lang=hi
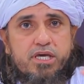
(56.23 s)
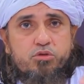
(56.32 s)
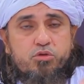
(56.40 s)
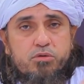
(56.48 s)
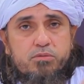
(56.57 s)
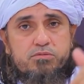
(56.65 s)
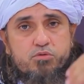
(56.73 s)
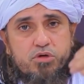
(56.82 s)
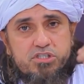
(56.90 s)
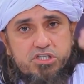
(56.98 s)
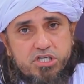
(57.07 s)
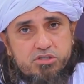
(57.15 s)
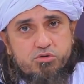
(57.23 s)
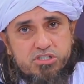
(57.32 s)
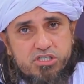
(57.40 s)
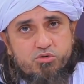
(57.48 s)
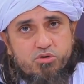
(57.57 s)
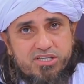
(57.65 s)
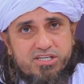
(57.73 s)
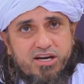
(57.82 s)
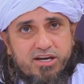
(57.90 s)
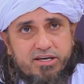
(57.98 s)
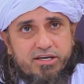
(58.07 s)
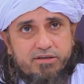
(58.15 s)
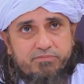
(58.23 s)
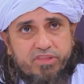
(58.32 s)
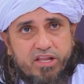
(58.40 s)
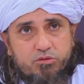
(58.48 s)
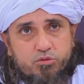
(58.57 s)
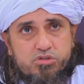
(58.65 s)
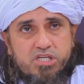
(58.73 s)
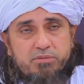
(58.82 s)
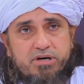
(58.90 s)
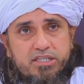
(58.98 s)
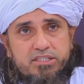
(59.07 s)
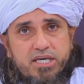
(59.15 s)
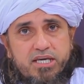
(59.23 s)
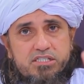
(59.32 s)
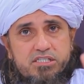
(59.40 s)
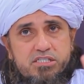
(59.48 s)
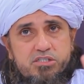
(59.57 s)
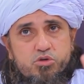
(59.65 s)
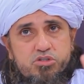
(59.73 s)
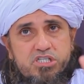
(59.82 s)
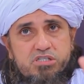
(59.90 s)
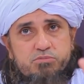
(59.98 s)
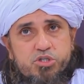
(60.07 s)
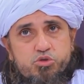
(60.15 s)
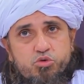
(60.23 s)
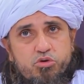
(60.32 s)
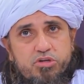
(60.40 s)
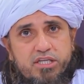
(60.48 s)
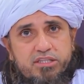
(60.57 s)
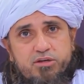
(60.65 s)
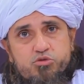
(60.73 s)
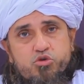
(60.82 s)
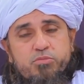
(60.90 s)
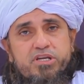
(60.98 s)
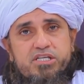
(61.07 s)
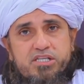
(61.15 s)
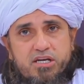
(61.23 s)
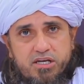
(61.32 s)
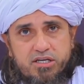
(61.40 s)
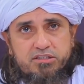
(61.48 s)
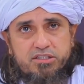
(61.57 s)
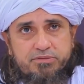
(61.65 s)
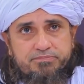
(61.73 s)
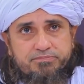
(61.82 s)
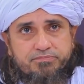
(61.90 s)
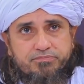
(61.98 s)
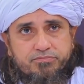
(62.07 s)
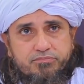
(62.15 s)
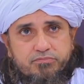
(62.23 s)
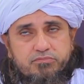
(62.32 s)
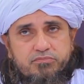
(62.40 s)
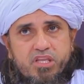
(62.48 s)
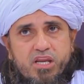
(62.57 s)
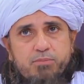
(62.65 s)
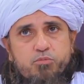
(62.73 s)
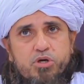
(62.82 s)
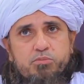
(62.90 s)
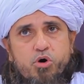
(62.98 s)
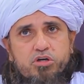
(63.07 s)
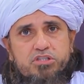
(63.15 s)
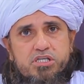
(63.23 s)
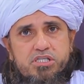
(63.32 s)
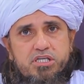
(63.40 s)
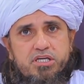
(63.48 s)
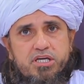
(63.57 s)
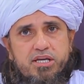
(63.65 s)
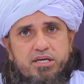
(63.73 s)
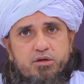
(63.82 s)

एक तो कोई चीज़ हो जिसको नज़र लगे दूसरी बात यह कि जिस जो चीज़ मशहूर हो जाती है उसको भी नज़र नहीं लगती अब कोई बहुत हसीन है